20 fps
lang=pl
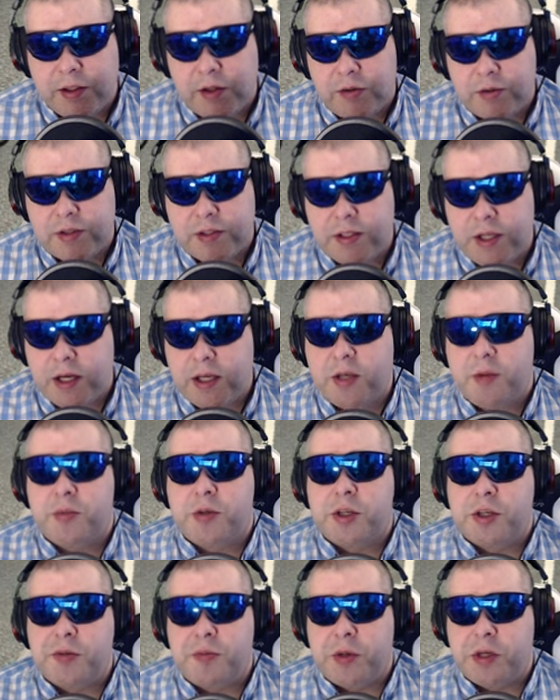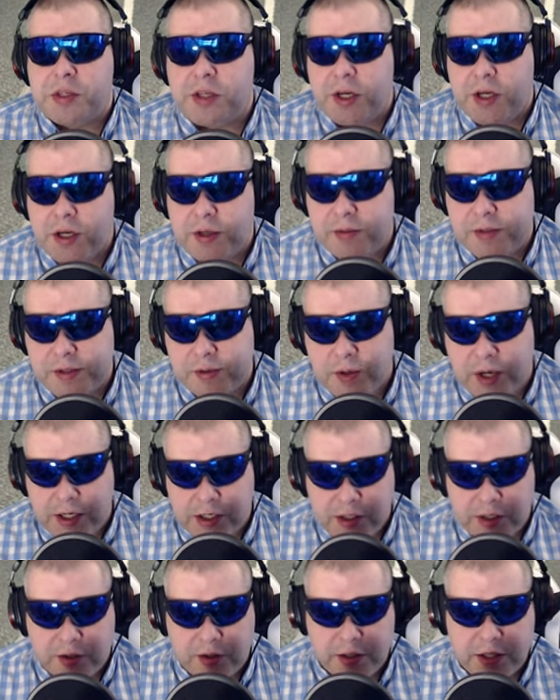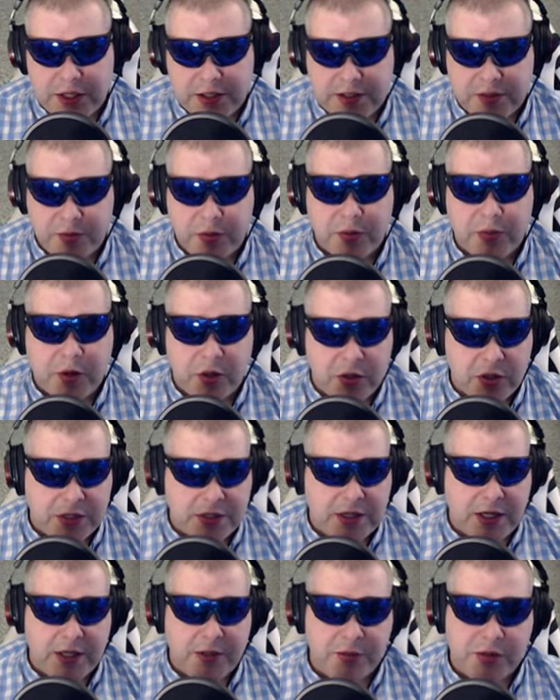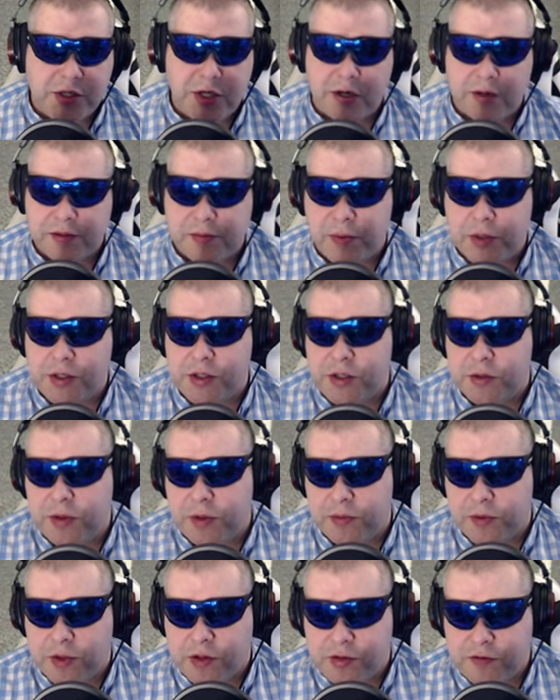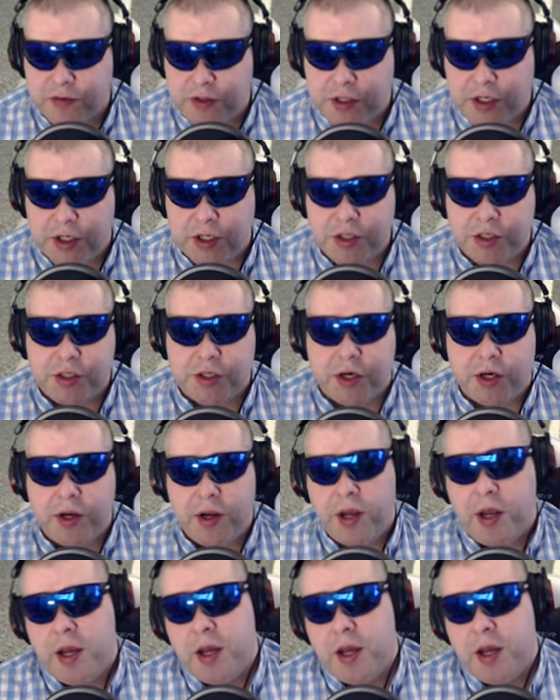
No, z takim przyspieszeniem, słuchajcie, to ja sobie mogę. Zanim się rozpędziłem, to już widzieliście,